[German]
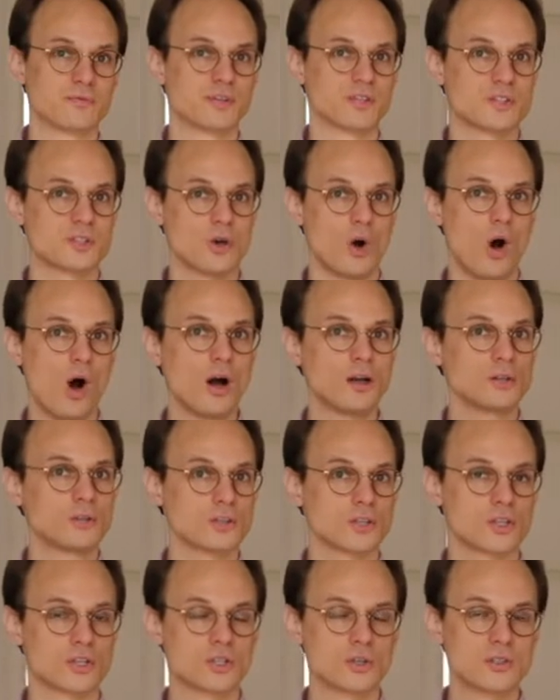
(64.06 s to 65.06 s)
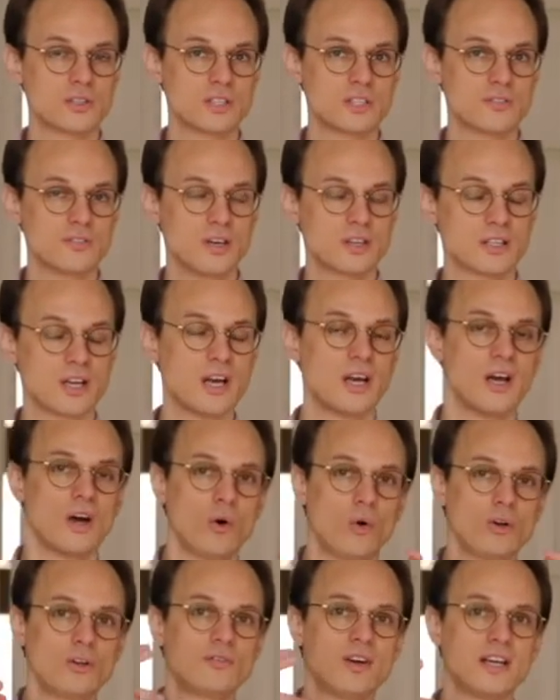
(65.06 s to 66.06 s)
versorgt und geschützt wird
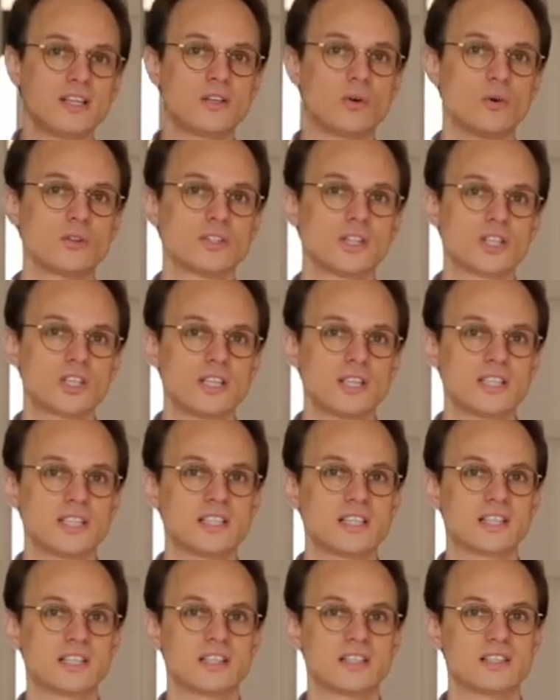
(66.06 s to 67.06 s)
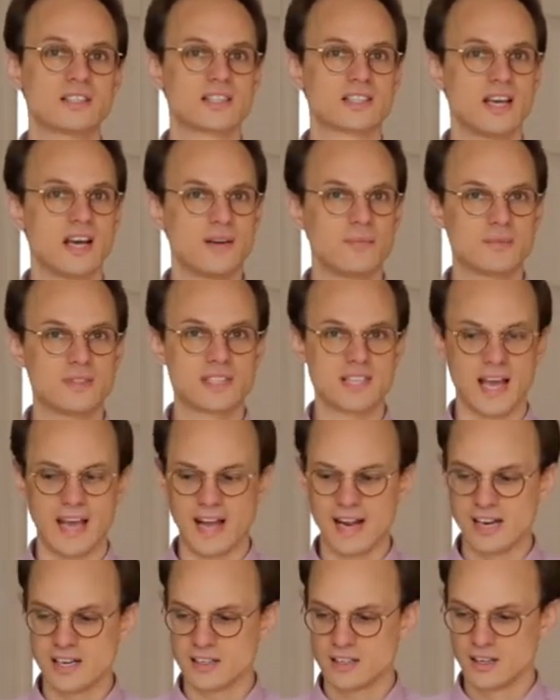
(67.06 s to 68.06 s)
und welche unterschiedlichen ähm,
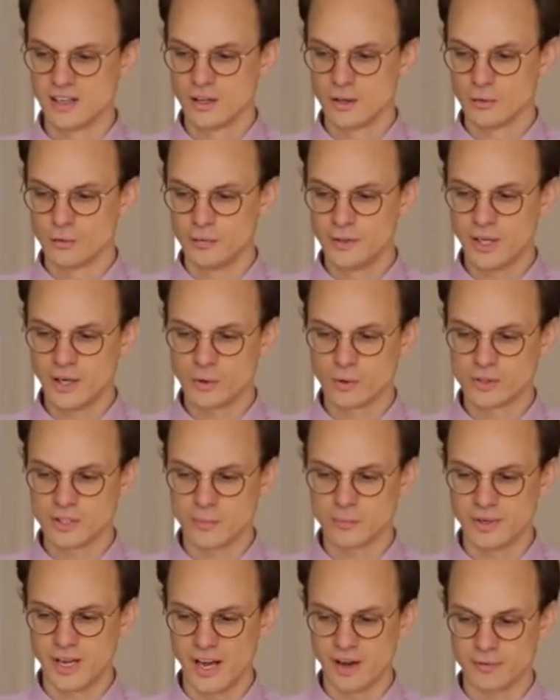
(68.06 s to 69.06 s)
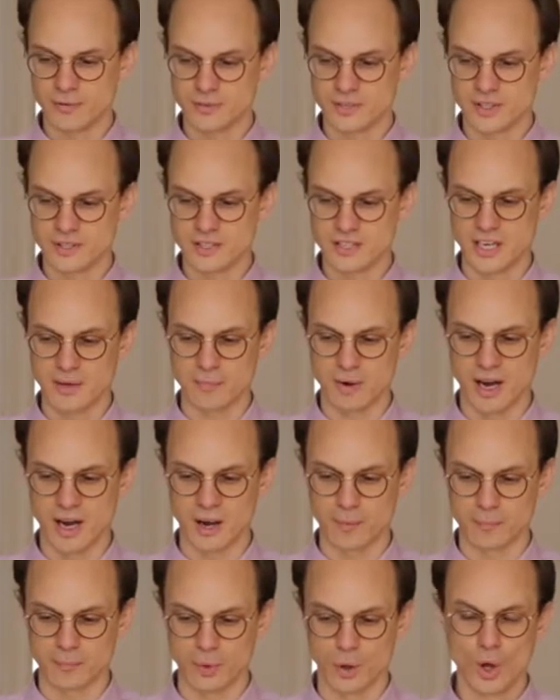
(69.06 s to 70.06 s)
Zellen wir in unserem Nervensystem
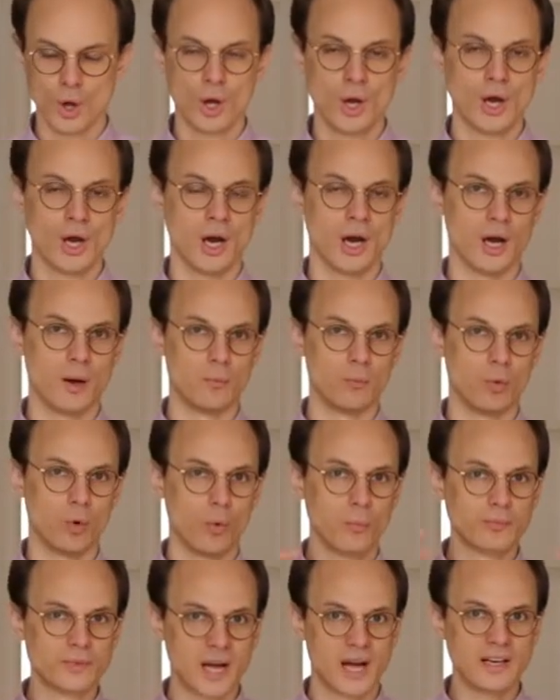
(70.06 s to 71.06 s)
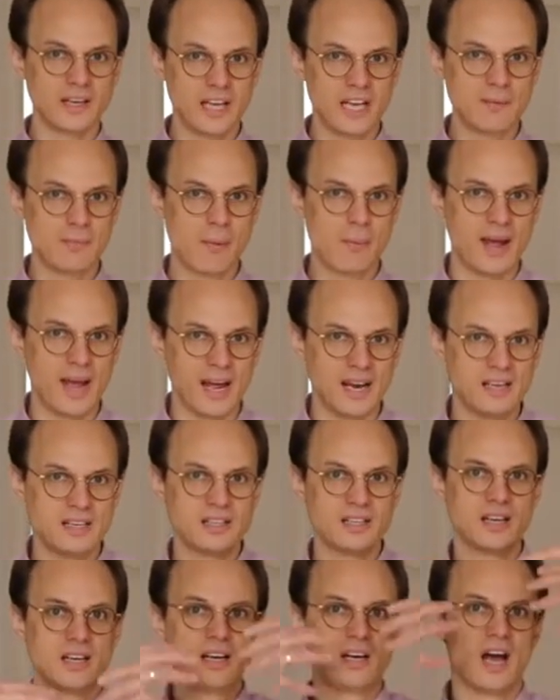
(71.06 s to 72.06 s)
haben, ähm, um dann eben am
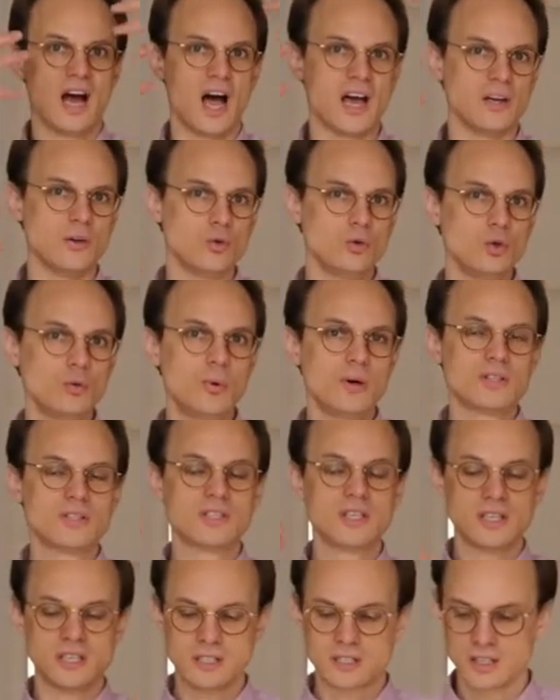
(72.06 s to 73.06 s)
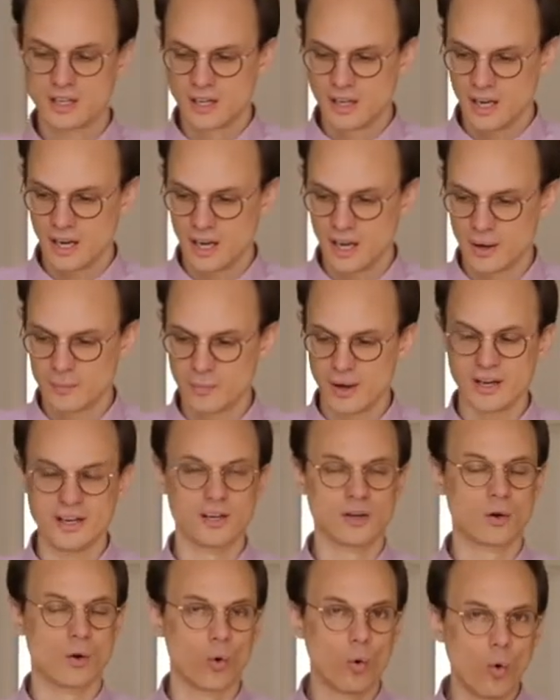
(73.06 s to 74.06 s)
Ende eine Übersicht, ähm,
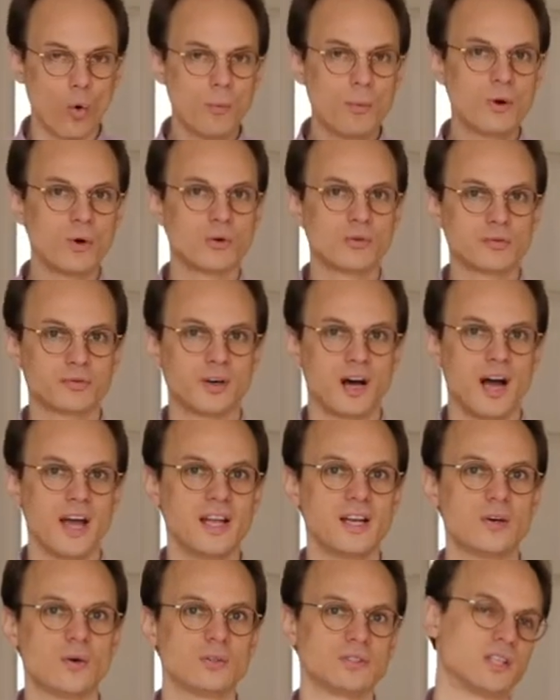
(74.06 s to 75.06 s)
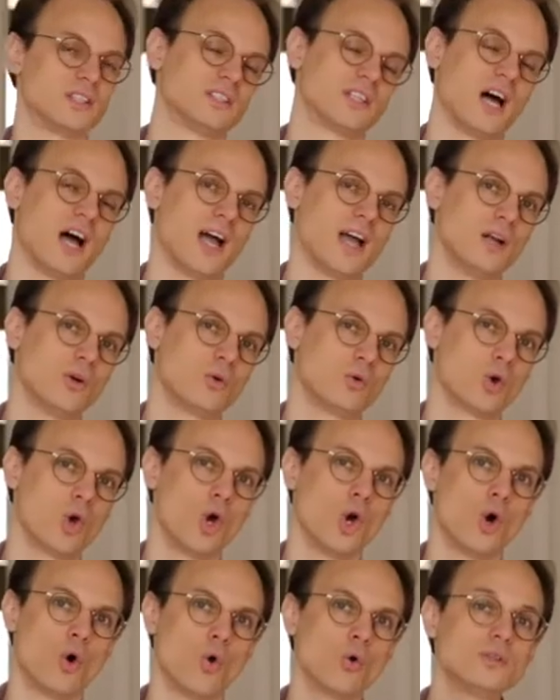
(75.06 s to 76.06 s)
eine grobe und feine Unterteilung
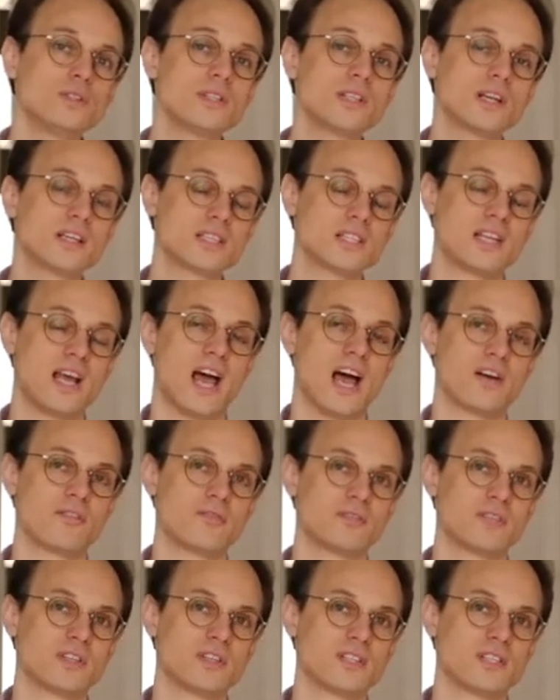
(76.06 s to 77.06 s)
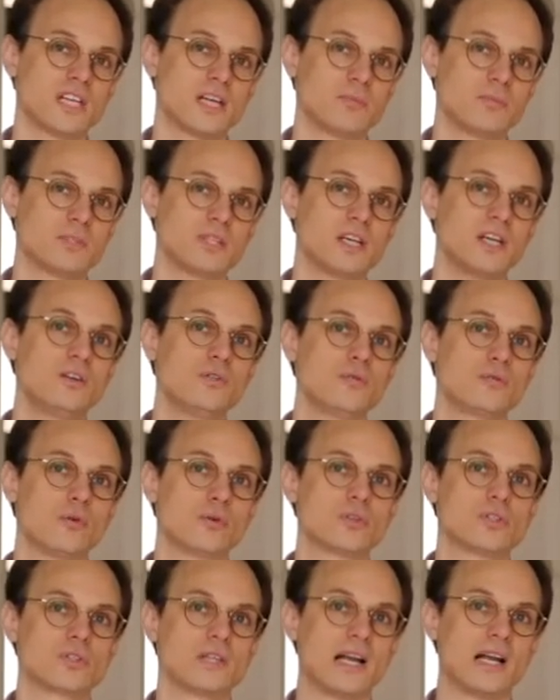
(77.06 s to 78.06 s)
unseres Nervensystems in
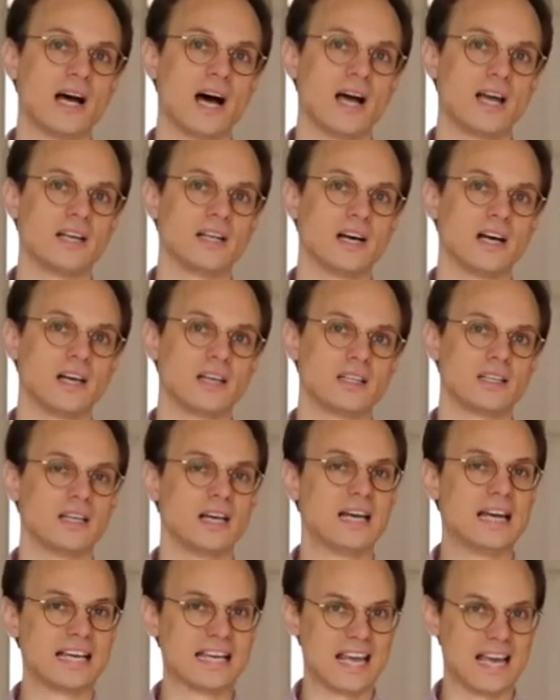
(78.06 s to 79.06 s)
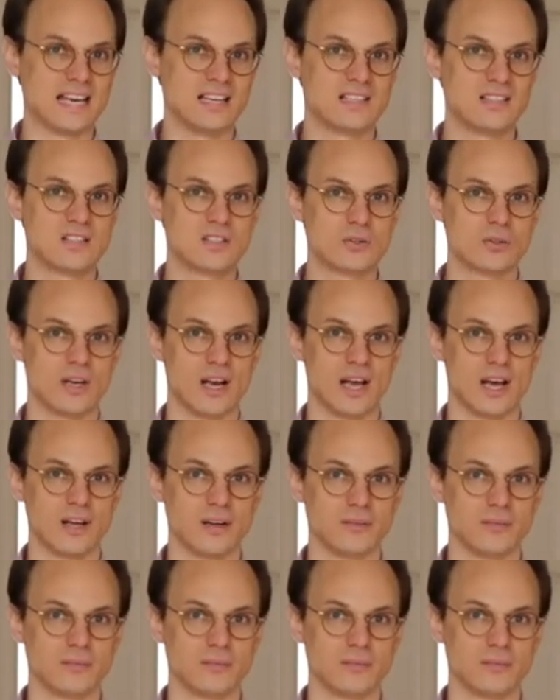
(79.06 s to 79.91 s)
funktionelle Einheiten kennenzulernen.